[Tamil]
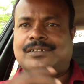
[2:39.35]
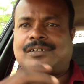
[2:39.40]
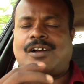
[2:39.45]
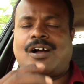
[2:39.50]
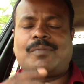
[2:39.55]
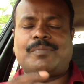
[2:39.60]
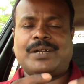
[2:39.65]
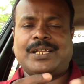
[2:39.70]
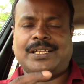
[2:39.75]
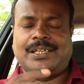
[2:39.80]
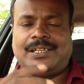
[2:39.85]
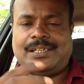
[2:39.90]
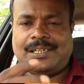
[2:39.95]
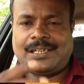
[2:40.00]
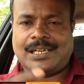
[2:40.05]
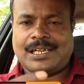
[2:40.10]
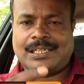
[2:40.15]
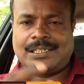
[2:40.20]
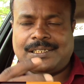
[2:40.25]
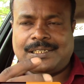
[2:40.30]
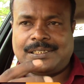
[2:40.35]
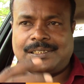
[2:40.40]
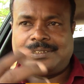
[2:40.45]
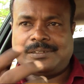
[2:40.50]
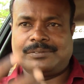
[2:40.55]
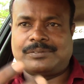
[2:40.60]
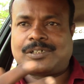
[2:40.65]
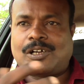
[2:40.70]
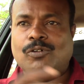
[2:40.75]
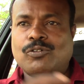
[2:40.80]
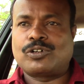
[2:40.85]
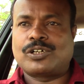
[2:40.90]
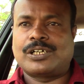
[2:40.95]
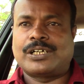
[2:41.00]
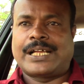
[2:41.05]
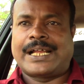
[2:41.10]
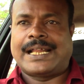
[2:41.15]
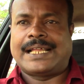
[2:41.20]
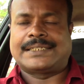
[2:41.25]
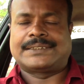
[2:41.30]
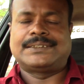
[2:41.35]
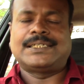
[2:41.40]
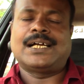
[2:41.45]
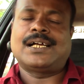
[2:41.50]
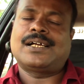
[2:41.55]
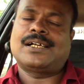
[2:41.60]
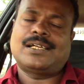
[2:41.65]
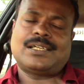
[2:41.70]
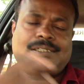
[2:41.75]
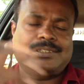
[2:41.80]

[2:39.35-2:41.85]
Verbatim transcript: காமெடி அந்த கவுண்டர் டைலாக்ஸ் தான்